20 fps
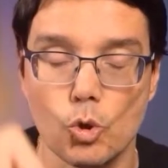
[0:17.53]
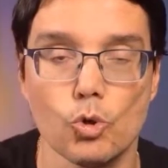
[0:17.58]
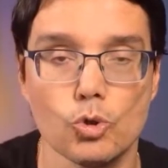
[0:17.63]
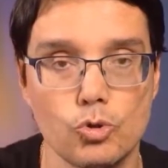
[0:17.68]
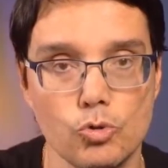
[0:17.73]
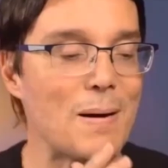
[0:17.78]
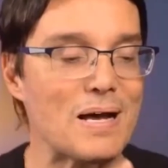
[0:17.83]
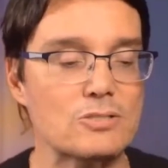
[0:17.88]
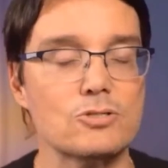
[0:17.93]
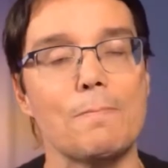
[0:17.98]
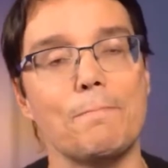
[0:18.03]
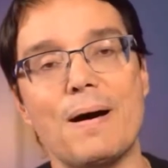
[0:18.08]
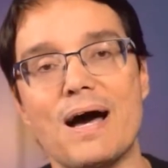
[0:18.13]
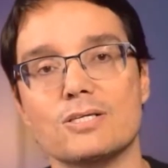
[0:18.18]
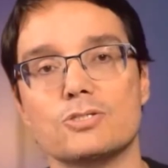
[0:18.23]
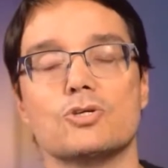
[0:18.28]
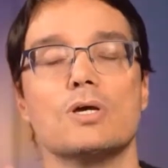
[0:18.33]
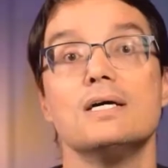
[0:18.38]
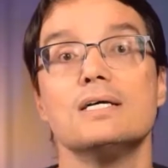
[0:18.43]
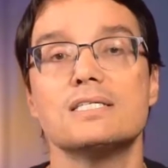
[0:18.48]
tudo, passo a
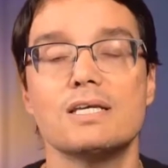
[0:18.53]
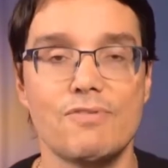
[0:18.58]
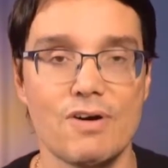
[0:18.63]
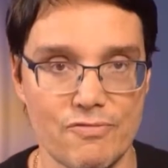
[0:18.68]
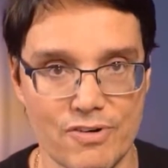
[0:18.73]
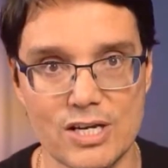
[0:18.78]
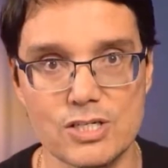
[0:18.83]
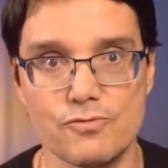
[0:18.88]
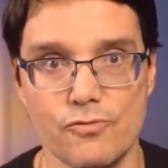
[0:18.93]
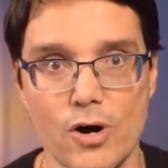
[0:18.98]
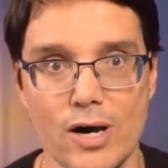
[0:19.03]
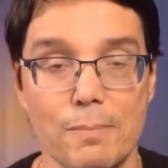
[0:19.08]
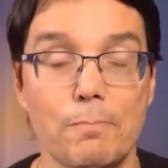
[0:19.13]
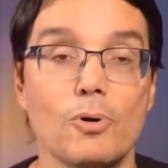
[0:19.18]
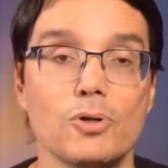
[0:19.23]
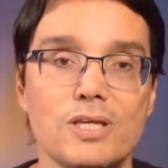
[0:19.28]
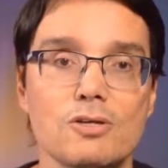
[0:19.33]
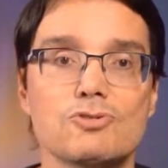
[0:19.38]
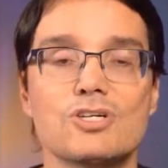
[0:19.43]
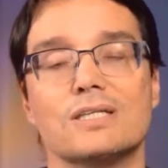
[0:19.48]
passo. Você vai ficar de fora,
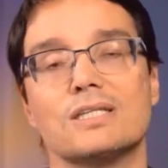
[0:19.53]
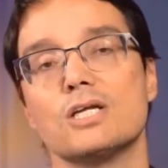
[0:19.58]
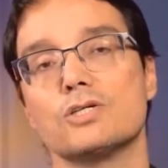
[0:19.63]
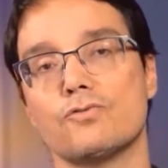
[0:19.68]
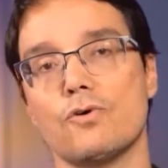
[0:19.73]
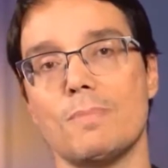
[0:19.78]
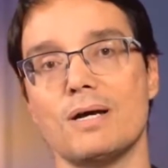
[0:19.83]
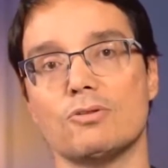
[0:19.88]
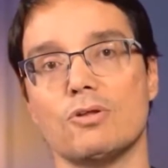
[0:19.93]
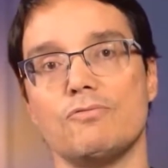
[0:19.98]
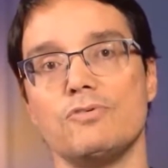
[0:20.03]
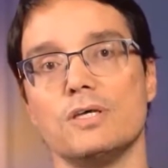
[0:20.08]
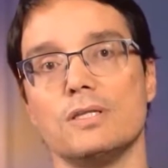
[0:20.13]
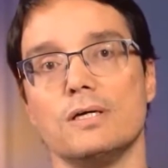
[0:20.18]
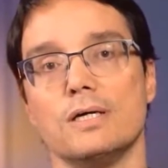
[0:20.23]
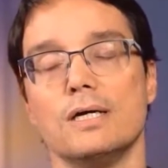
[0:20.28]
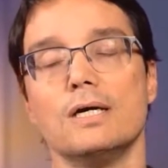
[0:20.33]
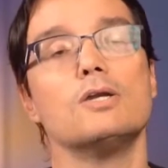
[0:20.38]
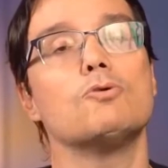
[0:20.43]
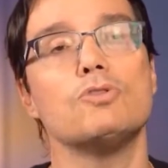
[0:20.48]
podendo já transformar a tua
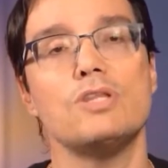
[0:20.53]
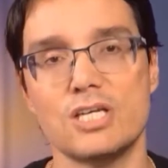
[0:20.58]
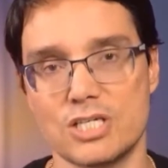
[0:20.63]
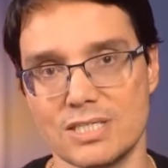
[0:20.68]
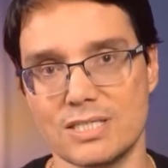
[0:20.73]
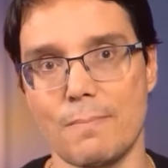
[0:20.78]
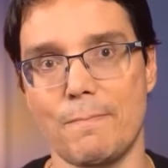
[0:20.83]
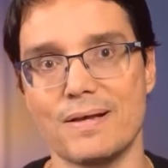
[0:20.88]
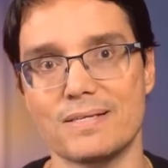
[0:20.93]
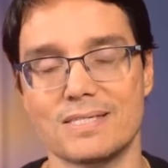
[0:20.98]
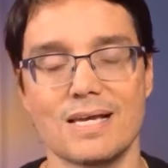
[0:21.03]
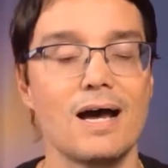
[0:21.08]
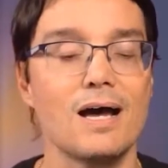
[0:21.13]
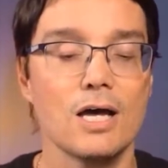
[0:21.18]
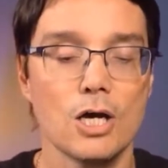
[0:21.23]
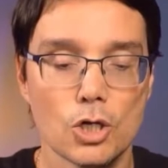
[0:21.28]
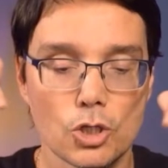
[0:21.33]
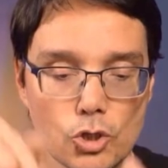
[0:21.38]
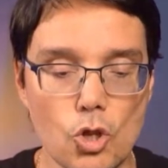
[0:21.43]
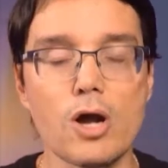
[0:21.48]
vida. Não deixa essa
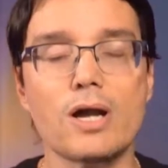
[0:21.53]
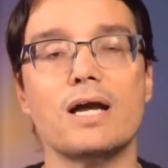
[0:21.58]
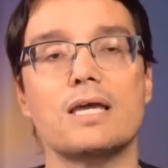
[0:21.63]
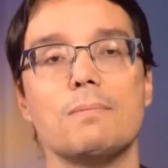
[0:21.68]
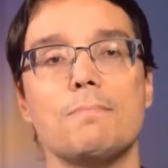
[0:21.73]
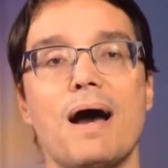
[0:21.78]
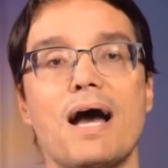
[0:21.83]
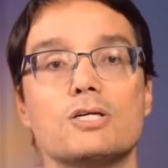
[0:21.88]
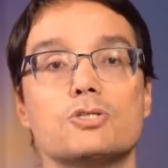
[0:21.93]
passar. Toca aqui